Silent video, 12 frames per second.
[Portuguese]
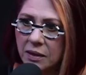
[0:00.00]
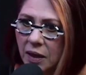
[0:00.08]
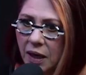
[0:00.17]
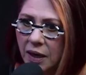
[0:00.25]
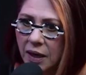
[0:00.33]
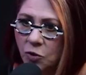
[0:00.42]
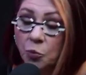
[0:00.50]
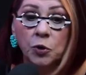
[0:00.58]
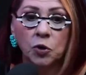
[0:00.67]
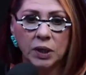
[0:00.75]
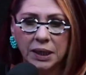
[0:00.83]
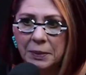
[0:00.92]
eh, do
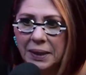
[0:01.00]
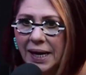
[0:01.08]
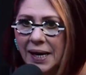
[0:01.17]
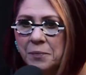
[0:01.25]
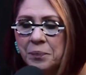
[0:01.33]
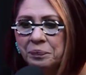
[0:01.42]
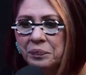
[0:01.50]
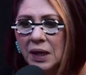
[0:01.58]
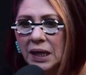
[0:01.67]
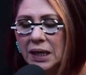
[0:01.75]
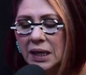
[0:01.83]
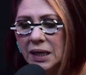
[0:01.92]
programa, né?
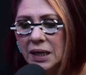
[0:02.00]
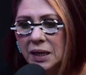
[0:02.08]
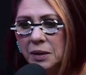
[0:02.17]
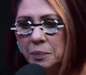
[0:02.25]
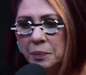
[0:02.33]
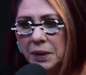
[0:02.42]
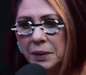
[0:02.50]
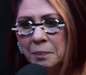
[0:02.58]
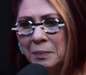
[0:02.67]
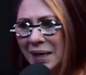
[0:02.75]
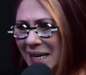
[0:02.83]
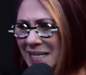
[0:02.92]
Uhum. E eh,
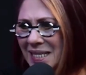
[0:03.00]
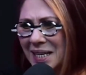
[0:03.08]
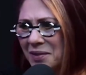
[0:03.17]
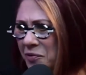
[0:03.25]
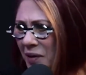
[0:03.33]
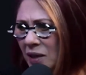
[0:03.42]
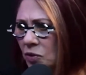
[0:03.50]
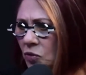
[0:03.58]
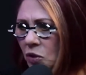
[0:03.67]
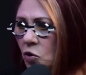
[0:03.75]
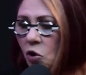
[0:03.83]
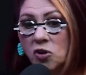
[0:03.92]
mães que falam
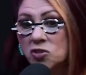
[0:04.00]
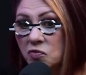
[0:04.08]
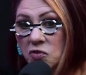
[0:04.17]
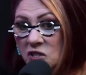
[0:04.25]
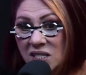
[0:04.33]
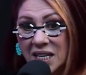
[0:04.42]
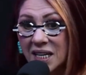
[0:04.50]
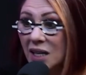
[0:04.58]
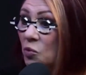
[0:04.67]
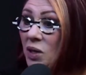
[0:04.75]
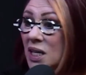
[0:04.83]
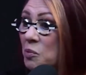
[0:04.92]
não gosto de você,
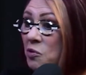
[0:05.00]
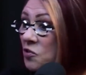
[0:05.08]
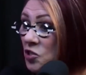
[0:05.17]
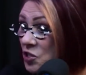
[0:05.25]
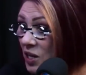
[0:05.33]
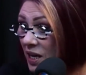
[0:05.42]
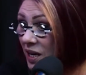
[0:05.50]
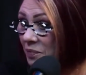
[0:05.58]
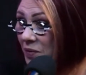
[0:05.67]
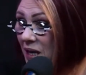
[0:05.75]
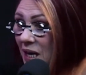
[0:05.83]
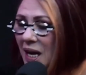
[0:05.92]
não amo você,
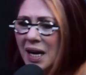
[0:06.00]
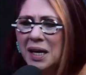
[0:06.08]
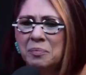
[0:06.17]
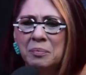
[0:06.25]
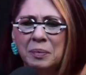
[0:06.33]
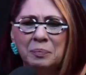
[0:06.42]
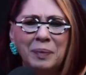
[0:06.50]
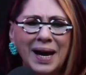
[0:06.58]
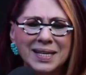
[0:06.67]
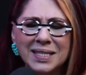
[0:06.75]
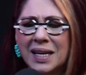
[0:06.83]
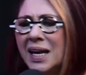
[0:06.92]
eh,
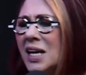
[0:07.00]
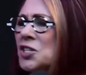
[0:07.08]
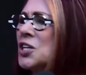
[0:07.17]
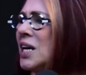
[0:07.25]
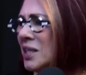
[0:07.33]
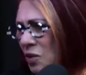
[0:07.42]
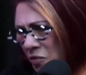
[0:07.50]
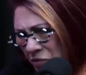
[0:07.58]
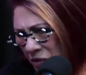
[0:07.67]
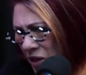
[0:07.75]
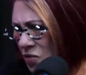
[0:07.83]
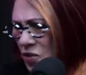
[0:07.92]
pais que rejeitam
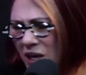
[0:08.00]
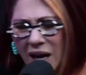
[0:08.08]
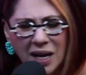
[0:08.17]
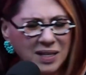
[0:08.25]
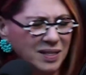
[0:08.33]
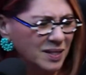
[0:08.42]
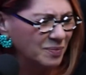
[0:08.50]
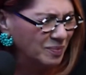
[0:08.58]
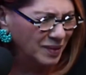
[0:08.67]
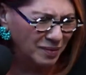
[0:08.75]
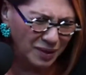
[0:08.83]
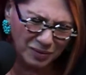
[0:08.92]
filhos gays,
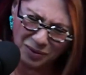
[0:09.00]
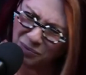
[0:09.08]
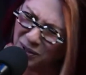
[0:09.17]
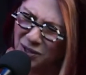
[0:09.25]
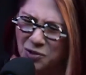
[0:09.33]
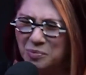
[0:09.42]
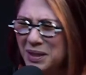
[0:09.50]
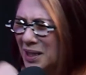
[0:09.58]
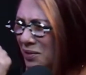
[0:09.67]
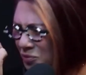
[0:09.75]
mas isso me dá um